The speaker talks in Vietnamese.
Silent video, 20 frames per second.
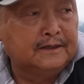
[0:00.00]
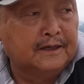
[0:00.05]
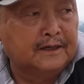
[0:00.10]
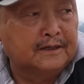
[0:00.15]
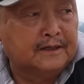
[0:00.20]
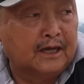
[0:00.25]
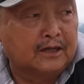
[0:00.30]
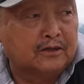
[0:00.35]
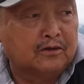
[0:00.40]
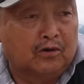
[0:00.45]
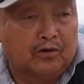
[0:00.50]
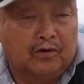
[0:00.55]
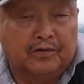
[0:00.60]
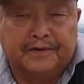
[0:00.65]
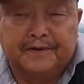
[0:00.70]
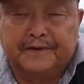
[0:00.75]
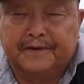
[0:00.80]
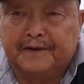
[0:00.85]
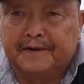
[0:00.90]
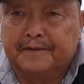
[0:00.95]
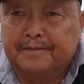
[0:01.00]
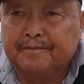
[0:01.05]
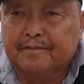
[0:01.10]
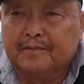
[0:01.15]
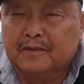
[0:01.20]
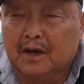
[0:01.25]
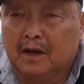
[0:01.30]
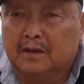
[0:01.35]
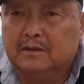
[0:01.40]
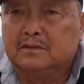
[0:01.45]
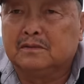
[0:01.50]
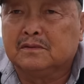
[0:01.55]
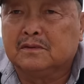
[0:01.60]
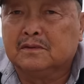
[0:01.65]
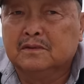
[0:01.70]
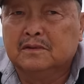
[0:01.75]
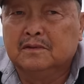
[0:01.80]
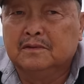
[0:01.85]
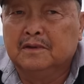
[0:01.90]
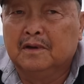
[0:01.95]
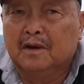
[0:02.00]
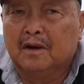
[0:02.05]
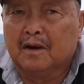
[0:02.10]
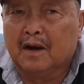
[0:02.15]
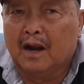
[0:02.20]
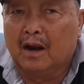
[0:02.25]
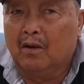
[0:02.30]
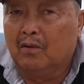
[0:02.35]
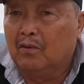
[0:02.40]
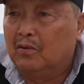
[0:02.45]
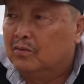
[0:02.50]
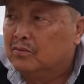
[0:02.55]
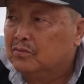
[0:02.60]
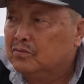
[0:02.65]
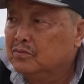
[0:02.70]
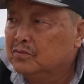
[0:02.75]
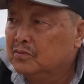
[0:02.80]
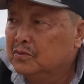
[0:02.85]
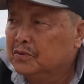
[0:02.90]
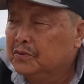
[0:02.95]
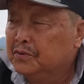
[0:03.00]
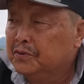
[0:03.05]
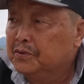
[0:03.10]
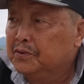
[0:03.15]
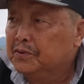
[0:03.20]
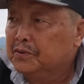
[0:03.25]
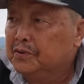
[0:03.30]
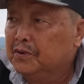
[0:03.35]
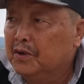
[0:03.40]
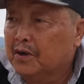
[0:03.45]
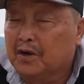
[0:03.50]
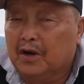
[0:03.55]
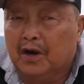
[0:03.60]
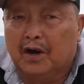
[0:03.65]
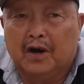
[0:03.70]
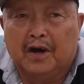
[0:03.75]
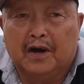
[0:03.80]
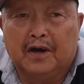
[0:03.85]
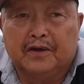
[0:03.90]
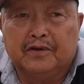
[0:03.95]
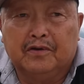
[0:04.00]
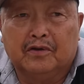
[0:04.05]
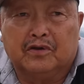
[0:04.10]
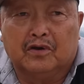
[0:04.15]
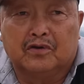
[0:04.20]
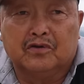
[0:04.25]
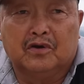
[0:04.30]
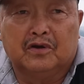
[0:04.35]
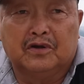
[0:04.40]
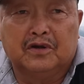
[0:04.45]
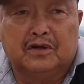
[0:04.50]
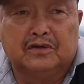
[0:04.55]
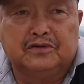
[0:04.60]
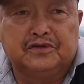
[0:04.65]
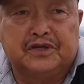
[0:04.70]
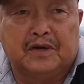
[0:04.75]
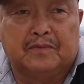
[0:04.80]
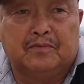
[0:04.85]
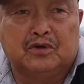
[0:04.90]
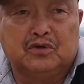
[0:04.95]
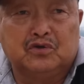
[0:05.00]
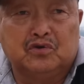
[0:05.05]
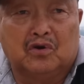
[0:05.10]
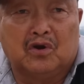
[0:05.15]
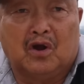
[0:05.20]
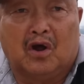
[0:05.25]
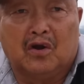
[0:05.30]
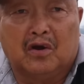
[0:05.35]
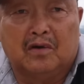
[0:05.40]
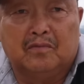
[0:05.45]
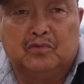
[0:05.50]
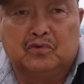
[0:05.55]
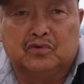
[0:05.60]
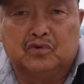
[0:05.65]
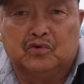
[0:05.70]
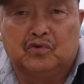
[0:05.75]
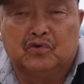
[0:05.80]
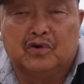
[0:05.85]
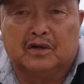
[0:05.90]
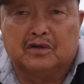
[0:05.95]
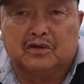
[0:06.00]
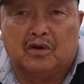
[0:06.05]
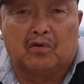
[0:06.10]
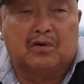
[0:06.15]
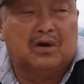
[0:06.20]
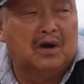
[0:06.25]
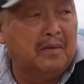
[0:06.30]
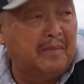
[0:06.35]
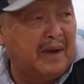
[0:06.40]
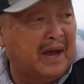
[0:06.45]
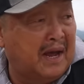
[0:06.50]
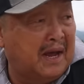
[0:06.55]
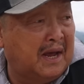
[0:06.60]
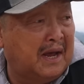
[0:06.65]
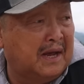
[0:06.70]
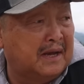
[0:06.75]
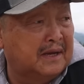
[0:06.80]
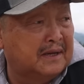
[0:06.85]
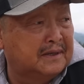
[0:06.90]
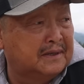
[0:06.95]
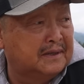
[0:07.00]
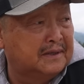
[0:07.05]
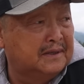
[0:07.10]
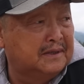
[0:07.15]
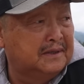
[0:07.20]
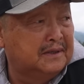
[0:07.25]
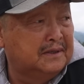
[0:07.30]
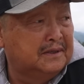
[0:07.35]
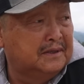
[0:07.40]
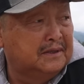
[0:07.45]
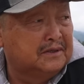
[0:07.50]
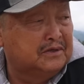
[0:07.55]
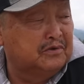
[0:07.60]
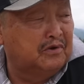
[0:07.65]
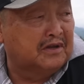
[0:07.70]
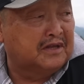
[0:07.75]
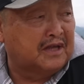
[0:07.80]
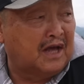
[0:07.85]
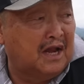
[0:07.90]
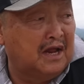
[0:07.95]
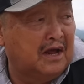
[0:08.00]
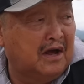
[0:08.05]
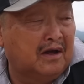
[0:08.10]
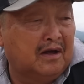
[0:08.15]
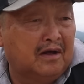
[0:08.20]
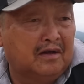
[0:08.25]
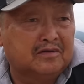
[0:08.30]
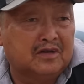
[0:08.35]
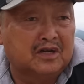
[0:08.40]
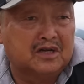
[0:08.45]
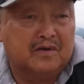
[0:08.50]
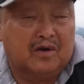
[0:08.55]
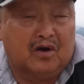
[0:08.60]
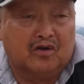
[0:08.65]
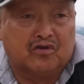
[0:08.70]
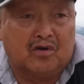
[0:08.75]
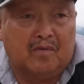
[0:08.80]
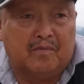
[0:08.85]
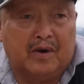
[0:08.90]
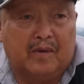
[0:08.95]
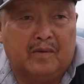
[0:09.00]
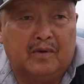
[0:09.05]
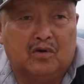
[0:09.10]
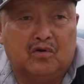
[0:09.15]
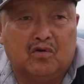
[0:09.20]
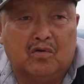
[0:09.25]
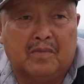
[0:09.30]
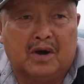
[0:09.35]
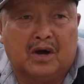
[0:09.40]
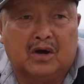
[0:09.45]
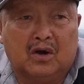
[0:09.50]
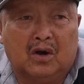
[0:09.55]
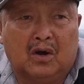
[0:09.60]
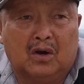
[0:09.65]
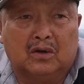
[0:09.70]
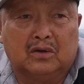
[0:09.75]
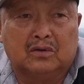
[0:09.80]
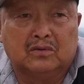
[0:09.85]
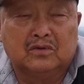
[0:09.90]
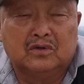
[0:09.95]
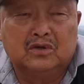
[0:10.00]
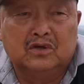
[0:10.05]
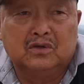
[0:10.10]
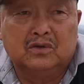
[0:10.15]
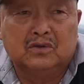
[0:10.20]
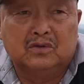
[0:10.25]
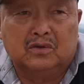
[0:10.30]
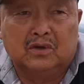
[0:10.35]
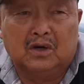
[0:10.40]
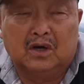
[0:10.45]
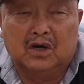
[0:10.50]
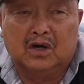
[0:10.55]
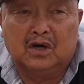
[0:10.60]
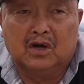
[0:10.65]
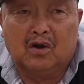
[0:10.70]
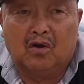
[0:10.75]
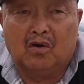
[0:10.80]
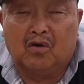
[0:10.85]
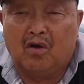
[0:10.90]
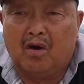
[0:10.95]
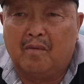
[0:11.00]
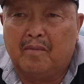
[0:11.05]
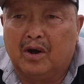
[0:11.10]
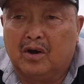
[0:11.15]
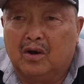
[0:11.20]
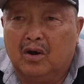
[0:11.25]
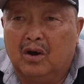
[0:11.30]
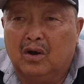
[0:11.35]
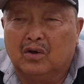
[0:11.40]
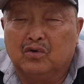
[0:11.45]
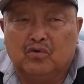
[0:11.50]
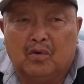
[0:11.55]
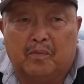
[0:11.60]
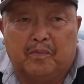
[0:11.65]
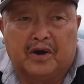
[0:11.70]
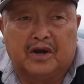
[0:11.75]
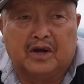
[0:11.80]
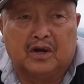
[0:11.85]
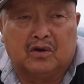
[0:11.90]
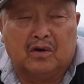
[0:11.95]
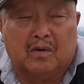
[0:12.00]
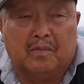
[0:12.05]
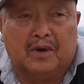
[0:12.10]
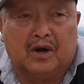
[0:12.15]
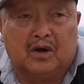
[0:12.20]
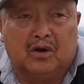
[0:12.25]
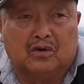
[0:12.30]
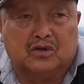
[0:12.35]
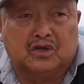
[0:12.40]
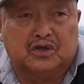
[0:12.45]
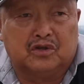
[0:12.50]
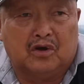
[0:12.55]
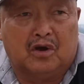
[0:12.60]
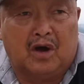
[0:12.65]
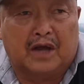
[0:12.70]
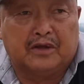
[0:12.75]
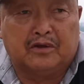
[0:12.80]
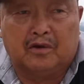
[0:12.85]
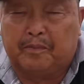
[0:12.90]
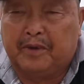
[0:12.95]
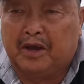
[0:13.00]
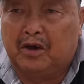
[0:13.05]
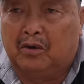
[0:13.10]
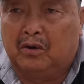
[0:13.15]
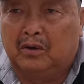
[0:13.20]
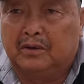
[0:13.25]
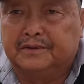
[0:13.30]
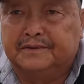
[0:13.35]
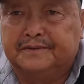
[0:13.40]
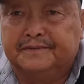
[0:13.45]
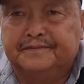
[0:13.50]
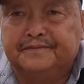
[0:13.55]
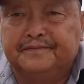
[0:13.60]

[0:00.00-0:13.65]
vậy tắt tỏi trong này chứ đã lâu giờ có à, giờ cho nhờ chiếc mình chùa nào nó một tu là tốt cái má chúa chả đi à ta cho có cho mà lũ nó mà có lo à, lo mà có yếu pan để đó mà có thì tao hay tao bé hơn